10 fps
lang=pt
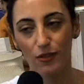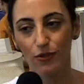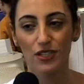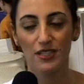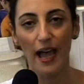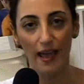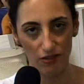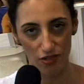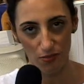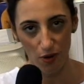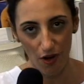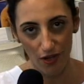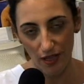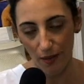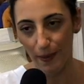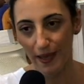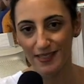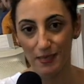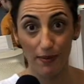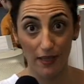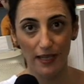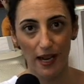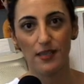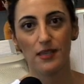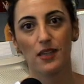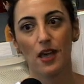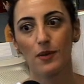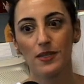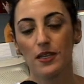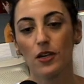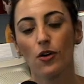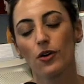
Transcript: do design de moda participando atrás das câmeras e,